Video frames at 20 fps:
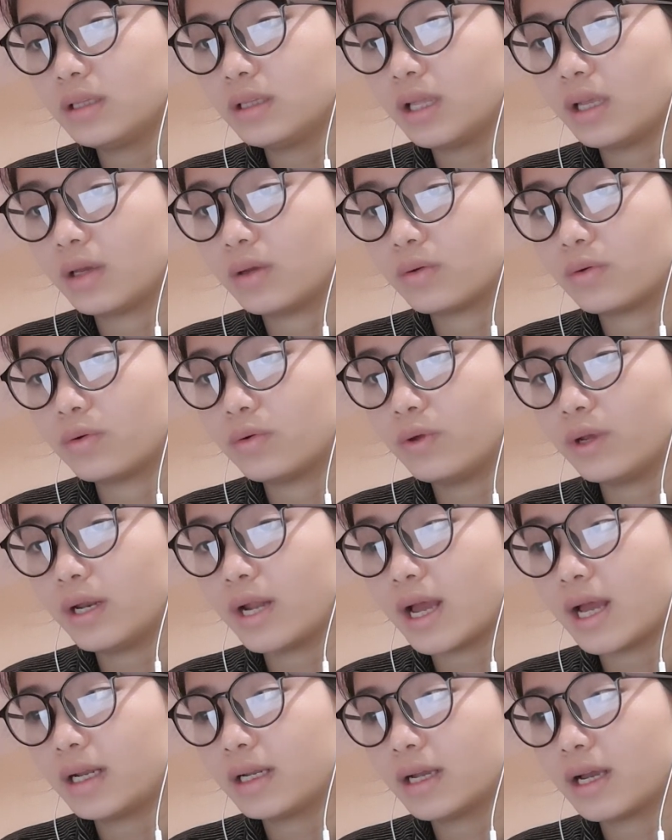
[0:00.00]
tỉnh của huyện
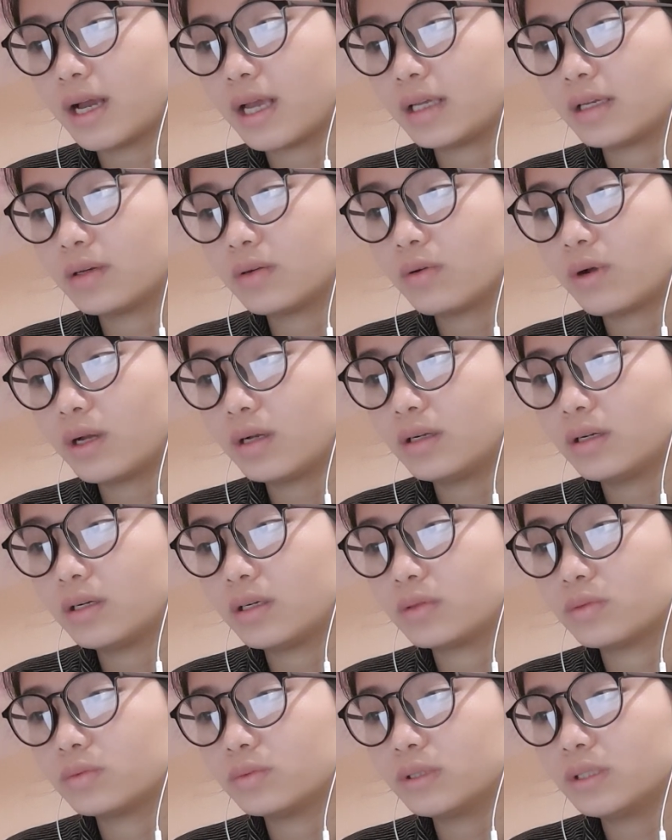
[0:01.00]
An Khánh qua đời
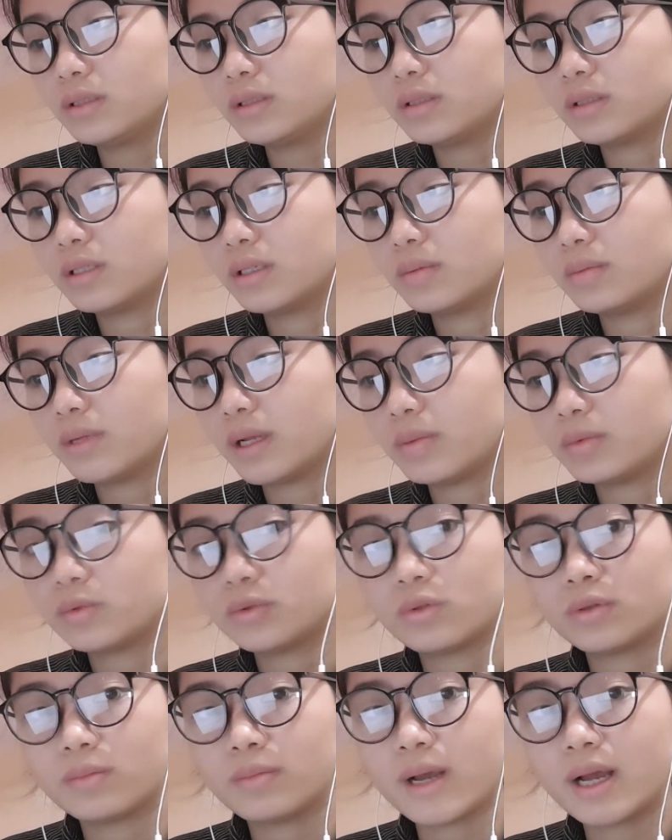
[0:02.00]
cũng rất sớm ném
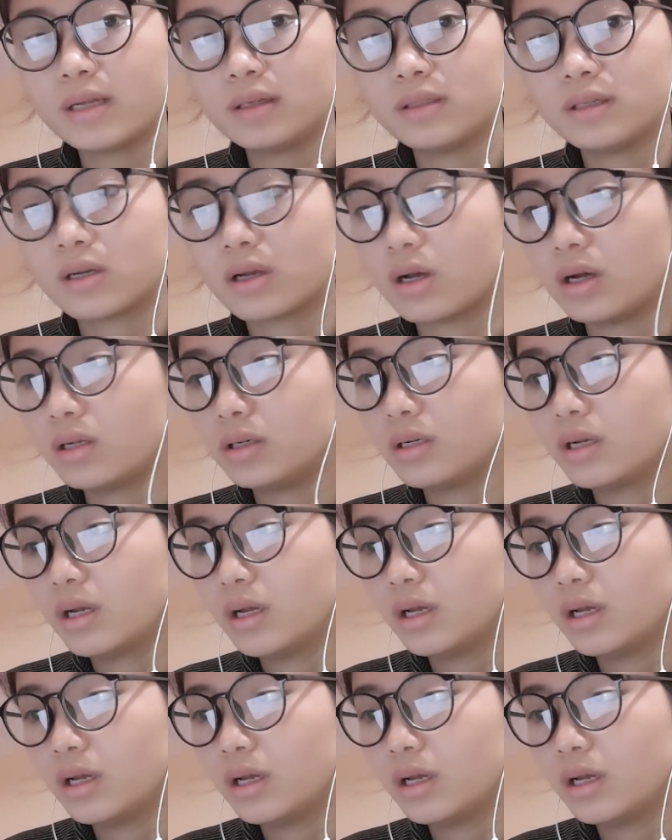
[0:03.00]
xuống ba đứa con